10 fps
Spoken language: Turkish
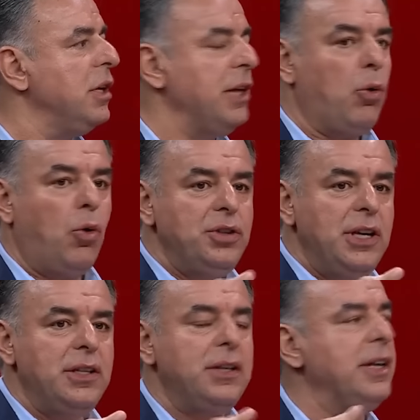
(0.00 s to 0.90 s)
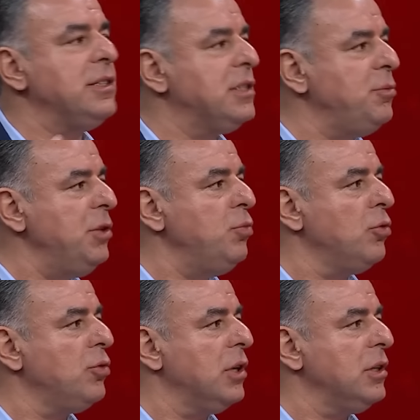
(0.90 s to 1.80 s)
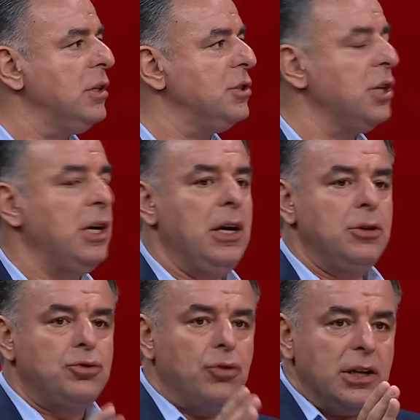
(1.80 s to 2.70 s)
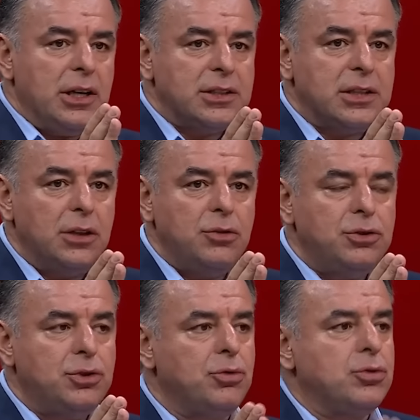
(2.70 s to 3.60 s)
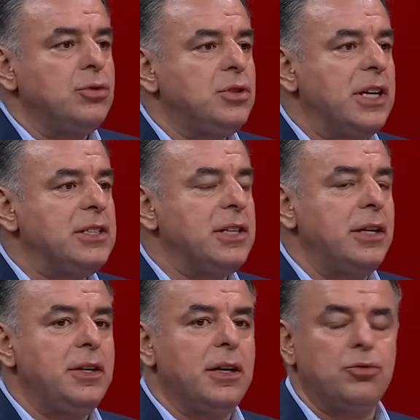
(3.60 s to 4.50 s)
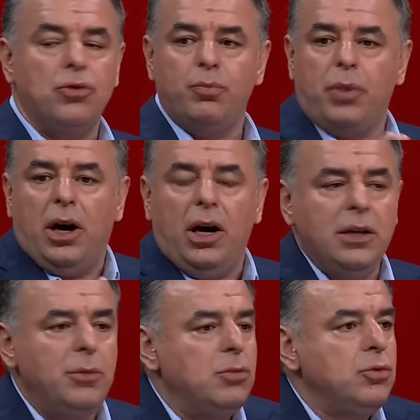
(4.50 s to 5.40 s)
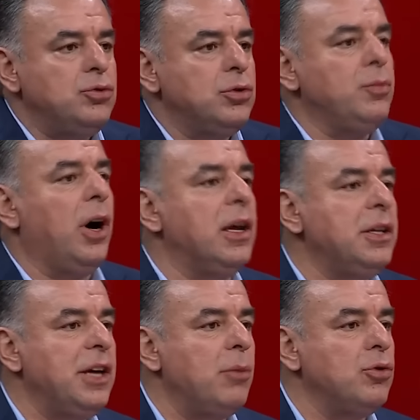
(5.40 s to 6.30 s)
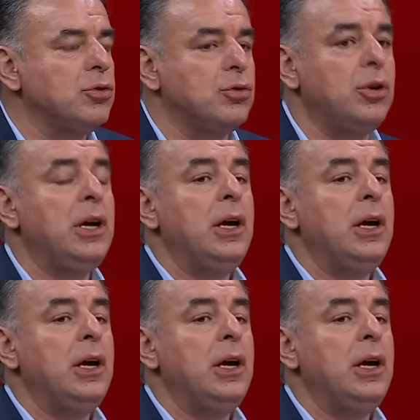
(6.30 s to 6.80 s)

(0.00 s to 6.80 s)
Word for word: Ya 17 liraya simit mi olur arkadaş? Şu kadar sandviç diyorsun 80 lira diyor. Martı'da Pahalı mı ucuz mu anlayamıyorsun.